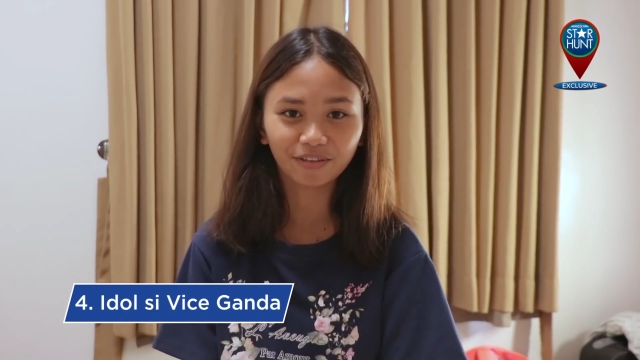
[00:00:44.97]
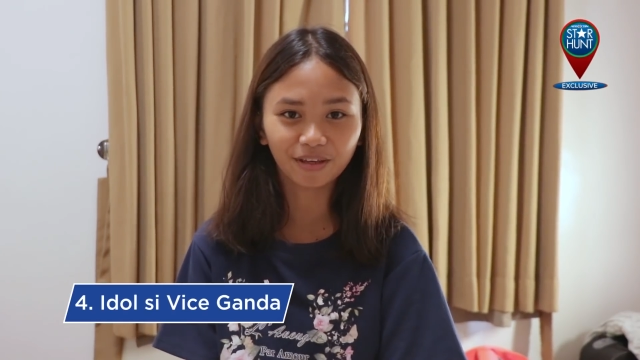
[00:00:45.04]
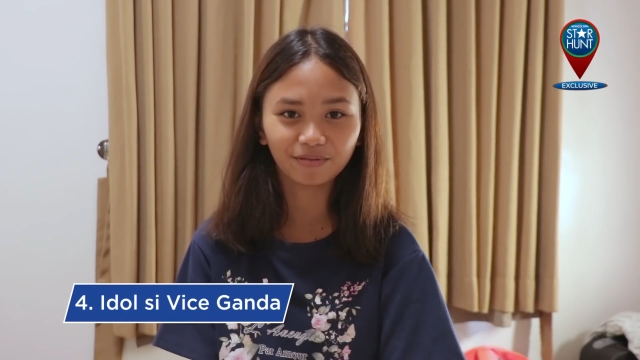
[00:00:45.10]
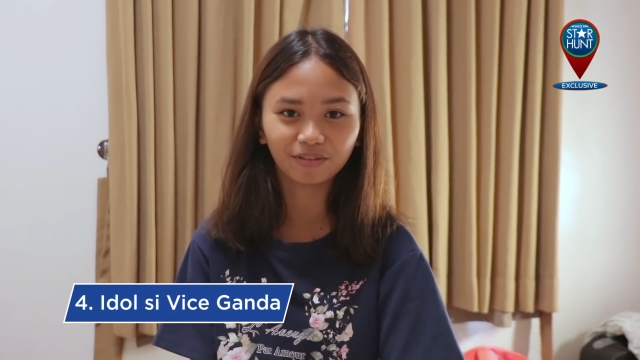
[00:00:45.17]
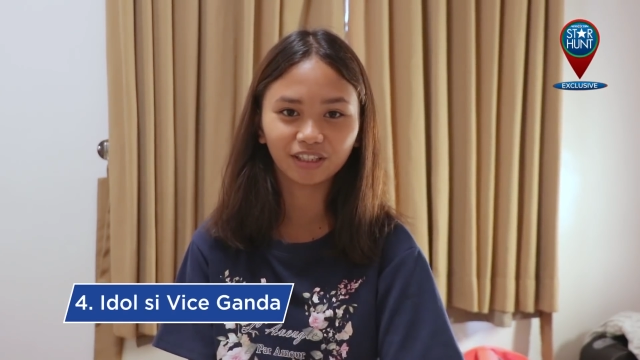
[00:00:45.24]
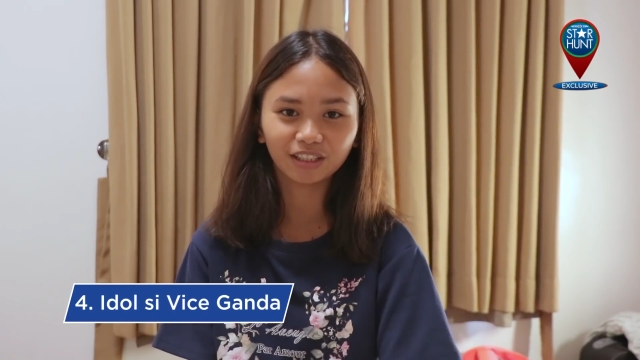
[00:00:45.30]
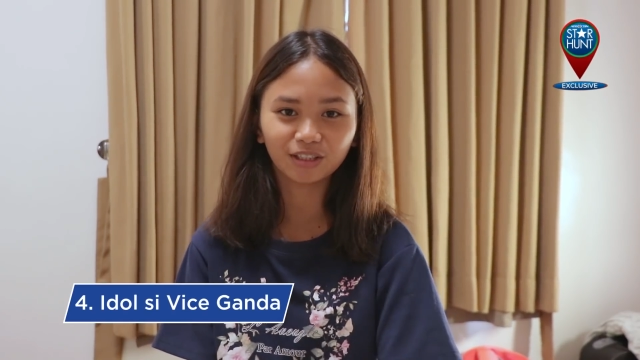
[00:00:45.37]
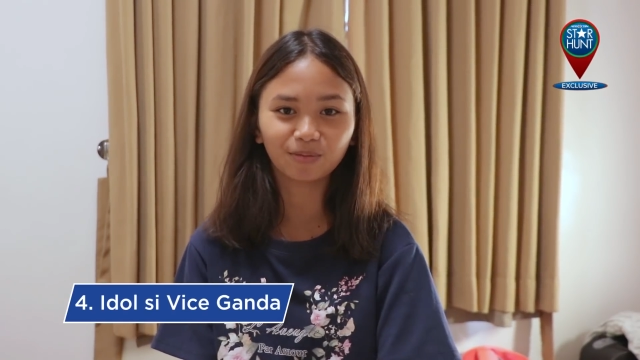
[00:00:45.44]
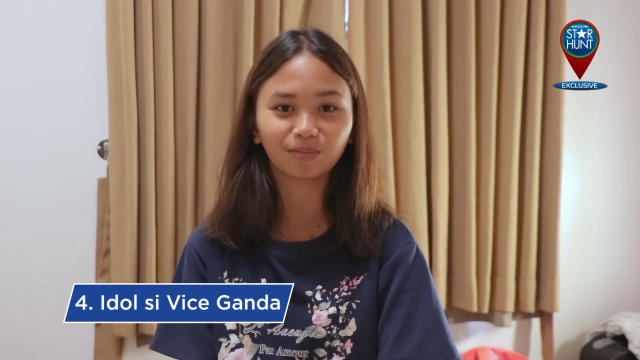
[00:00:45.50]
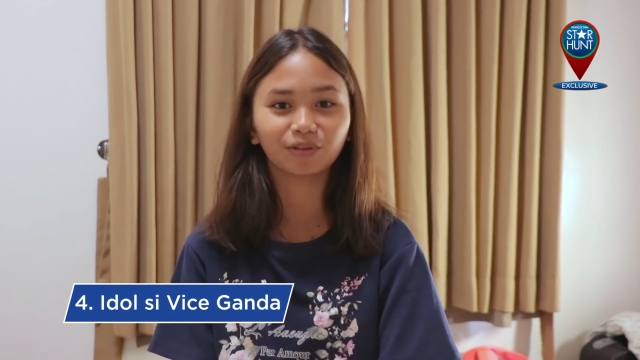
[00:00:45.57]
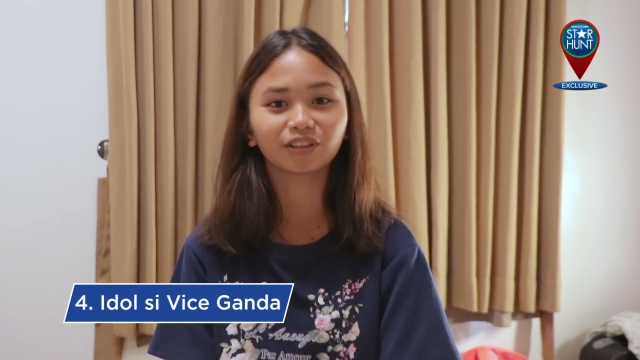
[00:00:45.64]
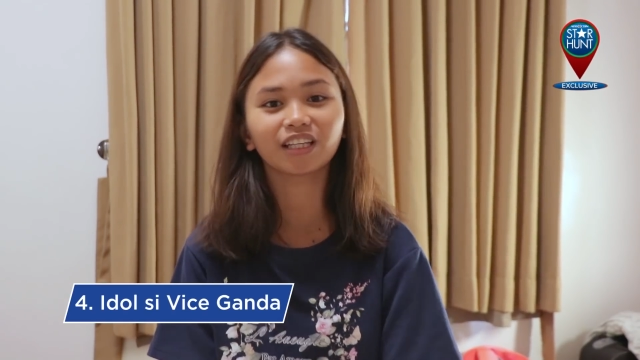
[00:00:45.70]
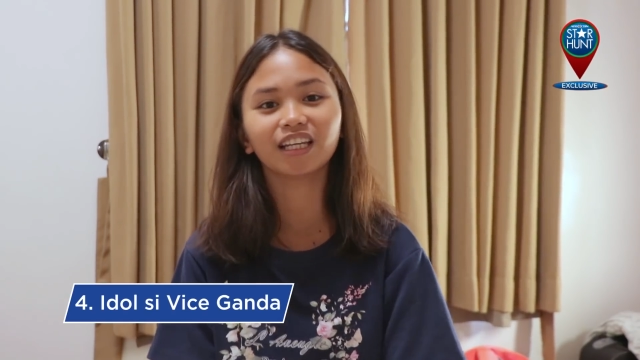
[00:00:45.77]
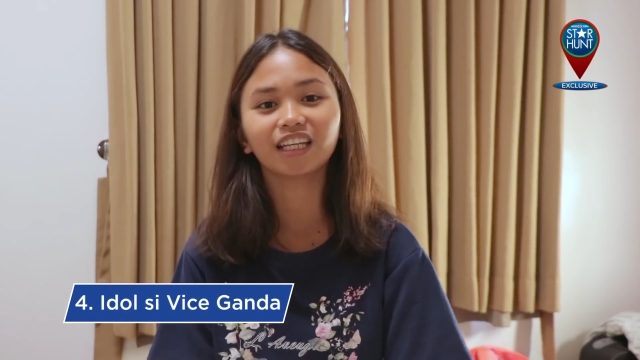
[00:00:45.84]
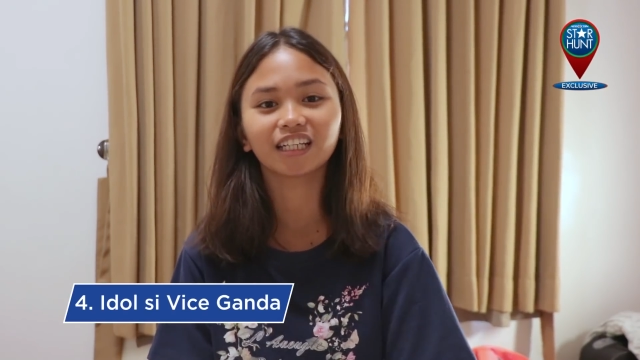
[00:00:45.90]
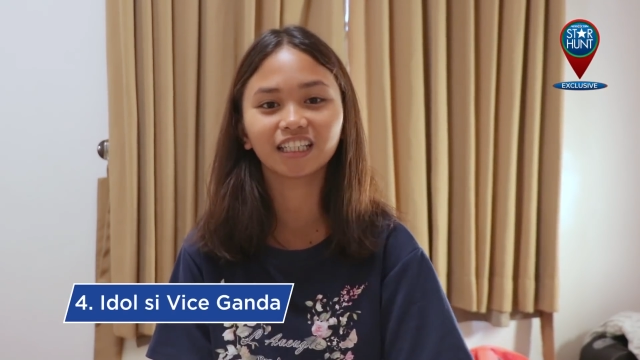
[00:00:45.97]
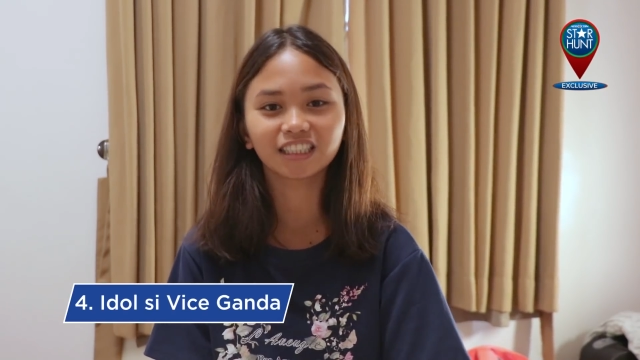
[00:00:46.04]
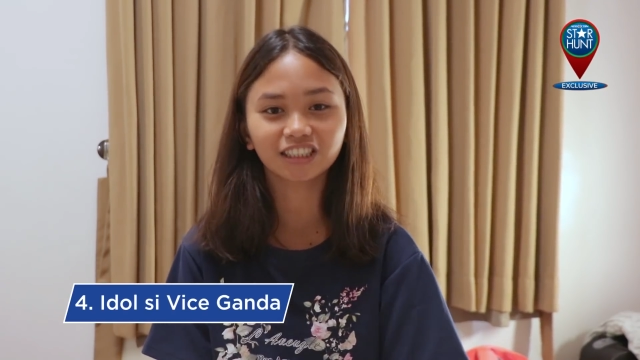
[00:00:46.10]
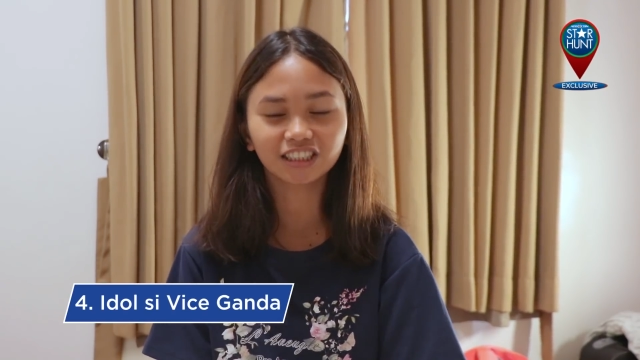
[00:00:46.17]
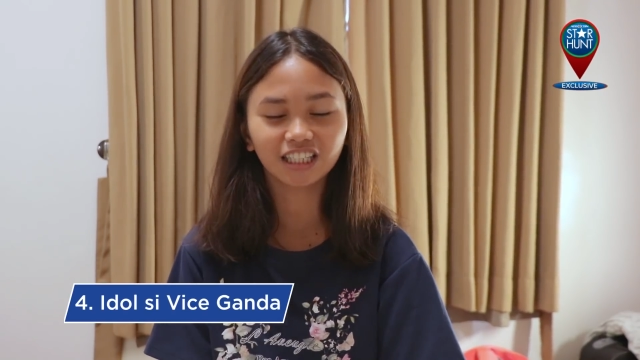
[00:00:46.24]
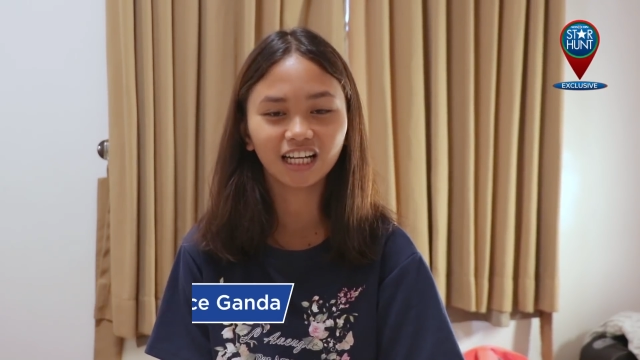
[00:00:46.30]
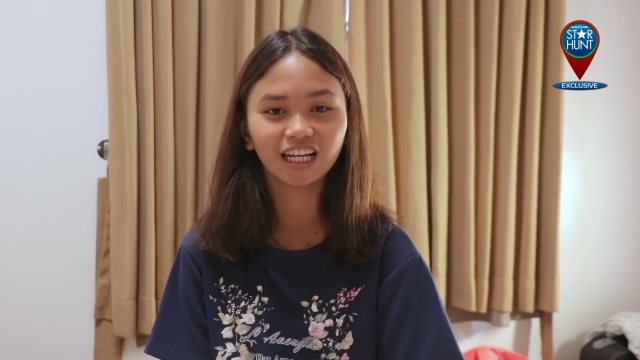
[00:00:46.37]
favorite ko po talaga
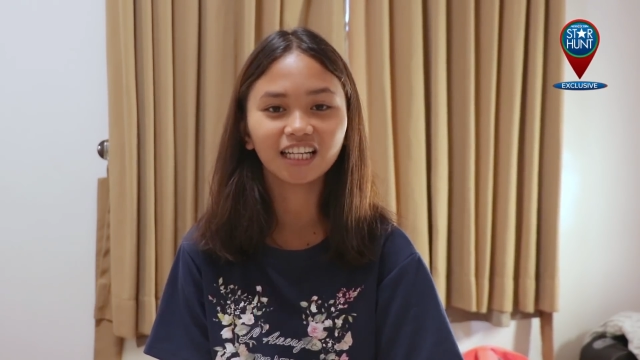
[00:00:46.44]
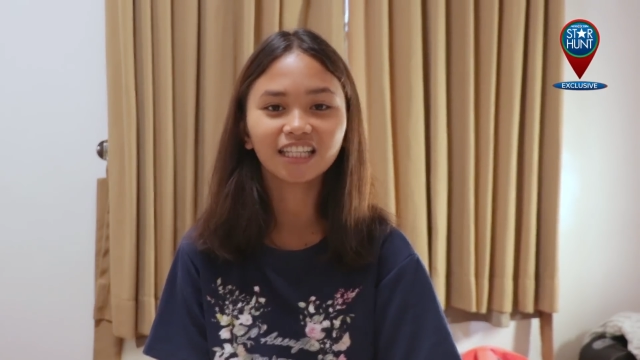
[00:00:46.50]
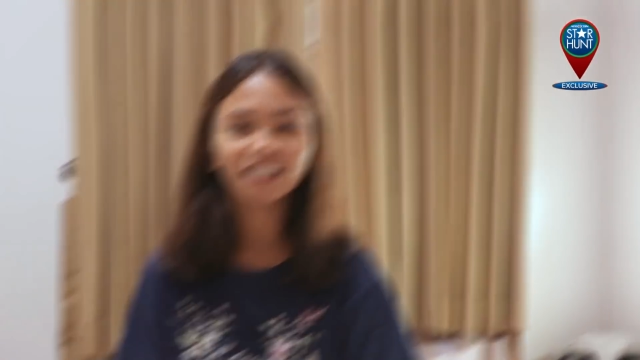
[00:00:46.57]
siya.